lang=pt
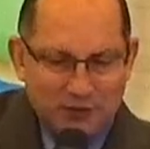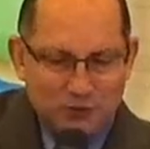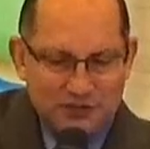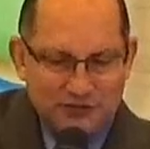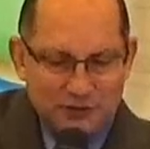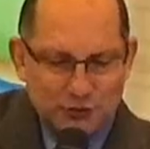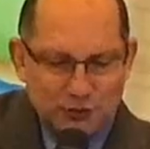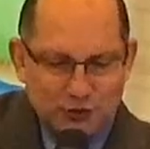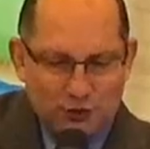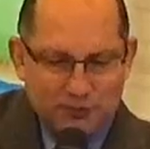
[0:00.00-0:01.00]
para com os
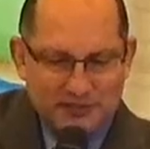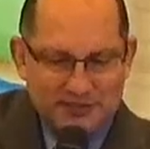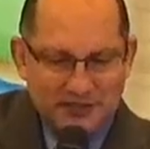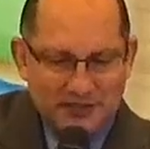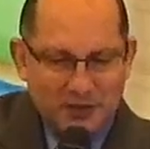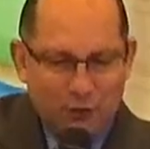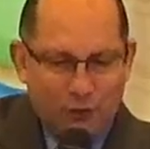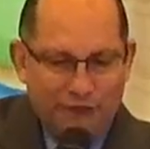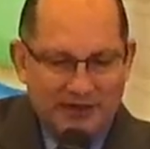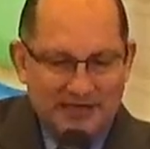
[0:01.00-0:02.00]
filhos dos homens.
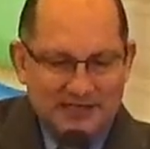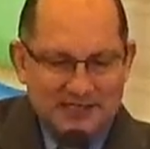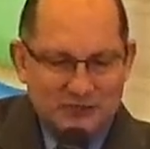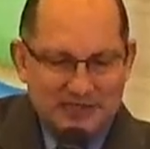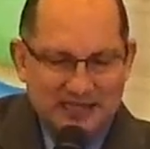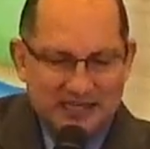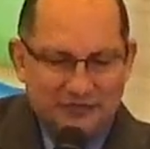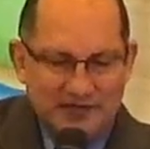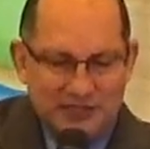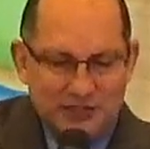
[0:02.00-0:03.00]
Ofereçam
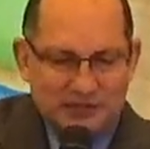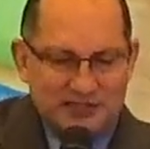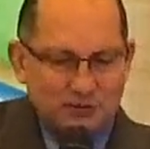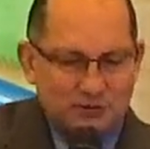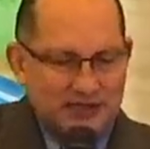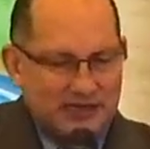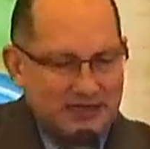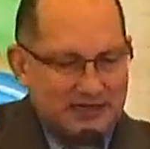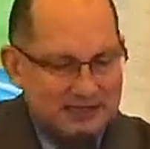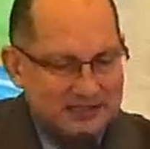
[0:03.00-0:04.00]
sacrifícios de ação de
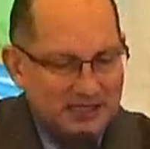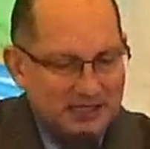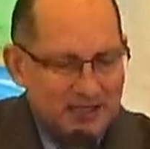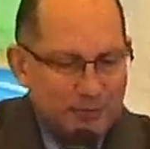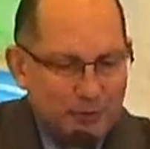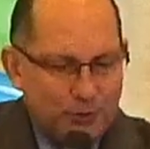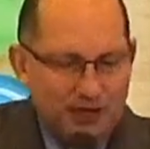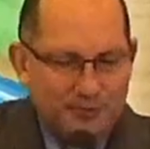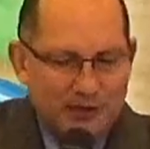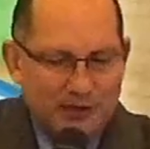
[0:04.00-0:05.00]
graças e
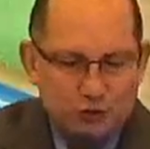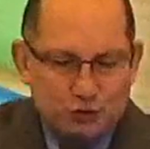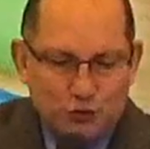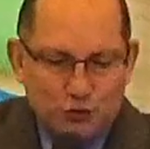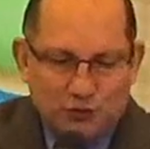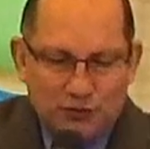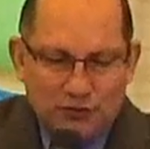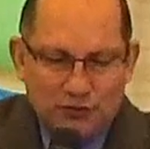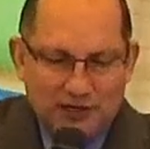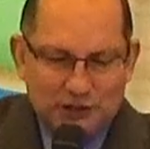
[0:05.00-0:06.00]
proclamem com
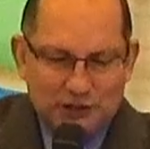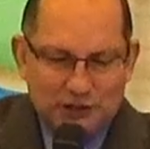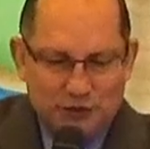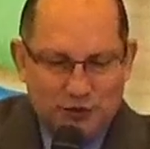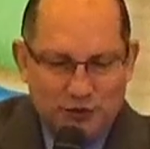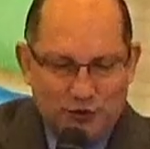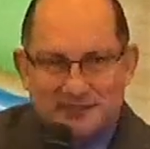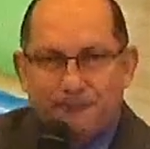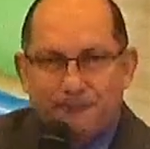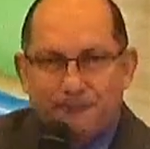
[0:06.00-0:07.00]
júbilo as suas
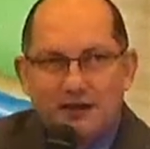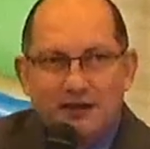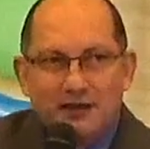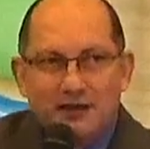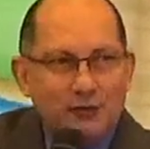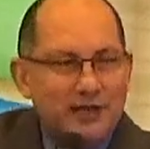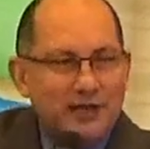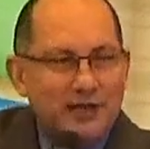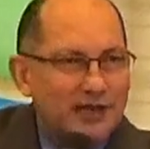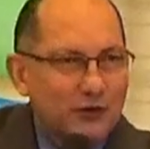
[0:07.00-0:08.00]
obras. E eu
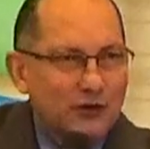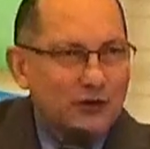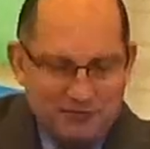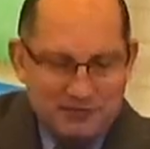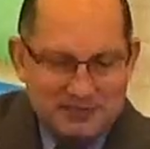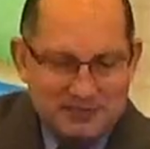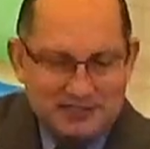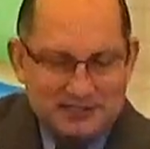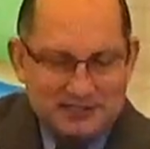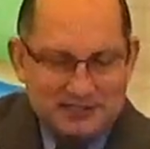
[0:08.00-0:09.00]
quero ler agora para
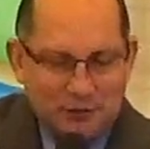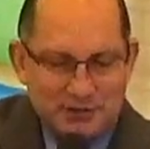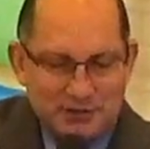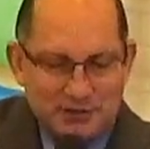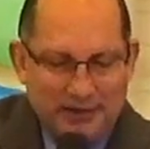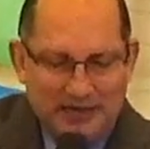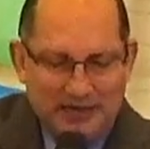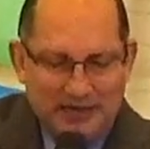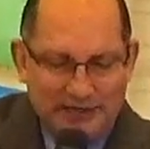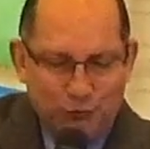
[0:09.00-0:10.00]
vocês a última
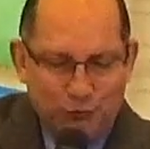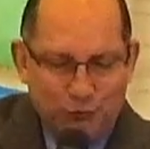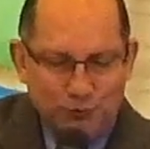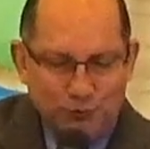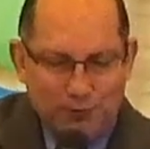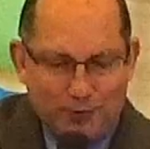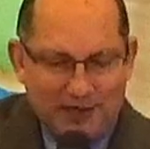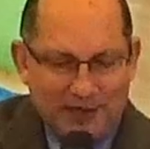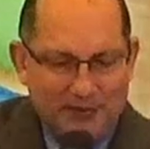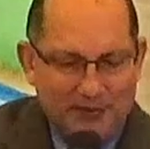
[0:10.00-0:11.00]
parte aqui, o último
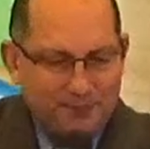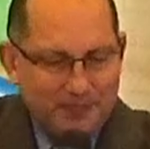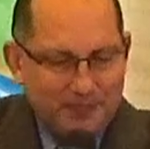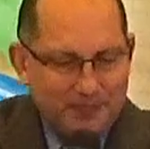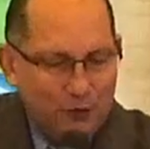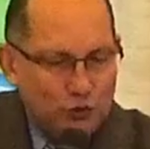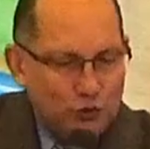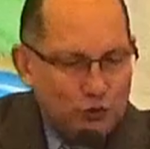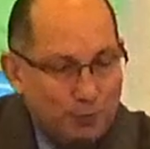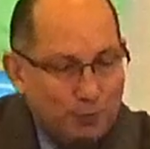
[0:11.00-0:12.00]
problema. O
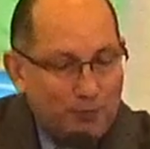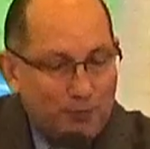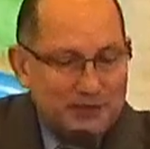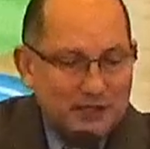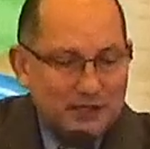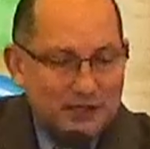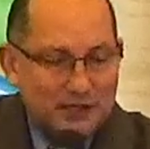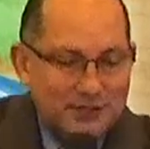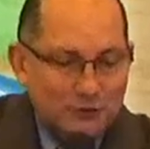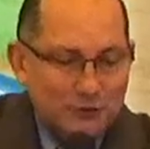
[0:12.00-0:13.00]
último problema está no
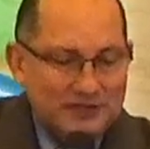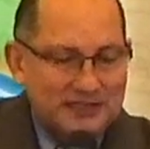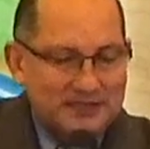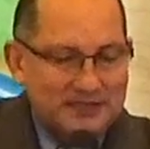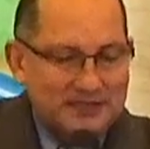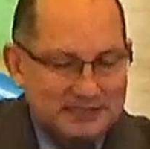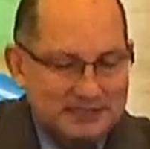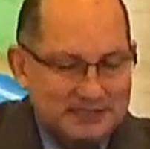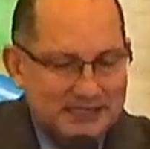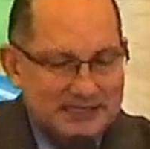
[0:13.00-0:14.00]
versículo
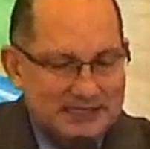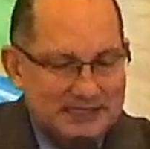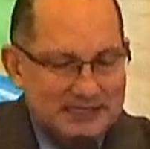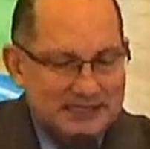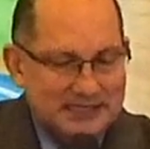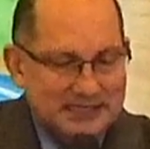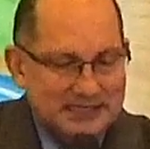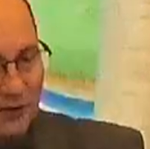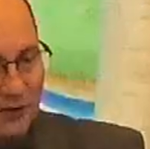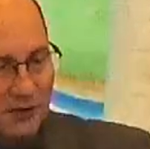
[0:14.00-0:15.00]
23, que diz assim:
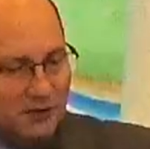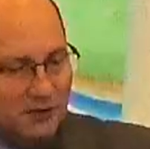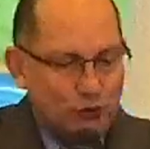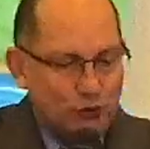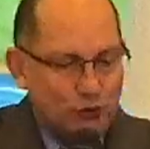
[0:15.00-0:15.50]
Os que